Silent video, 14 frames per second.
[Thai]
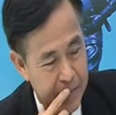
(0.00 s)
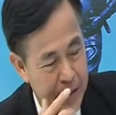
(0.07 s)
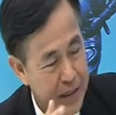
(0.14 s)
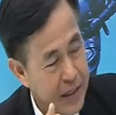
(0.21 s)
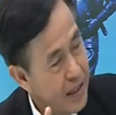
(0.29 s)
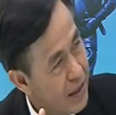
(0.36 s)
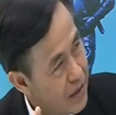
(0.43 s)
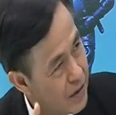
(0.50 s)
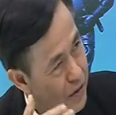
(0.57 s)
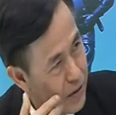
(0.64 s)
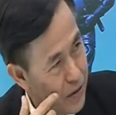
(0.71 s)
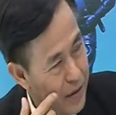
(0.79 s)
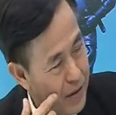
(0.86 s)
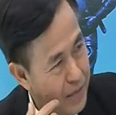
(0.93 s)
ปีนี้
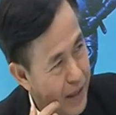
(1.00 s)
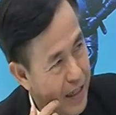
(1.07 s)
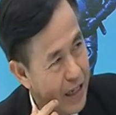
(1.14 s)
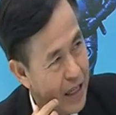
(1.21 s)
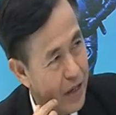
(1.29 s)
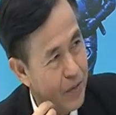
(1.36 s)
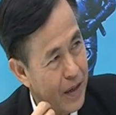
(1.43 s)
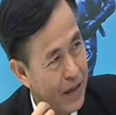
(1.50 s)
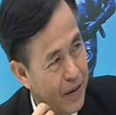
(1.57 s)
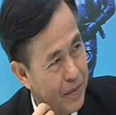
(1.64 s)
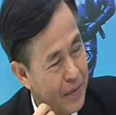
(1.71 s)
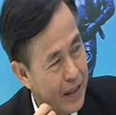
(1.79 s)
คุณมาน่าคิดว่า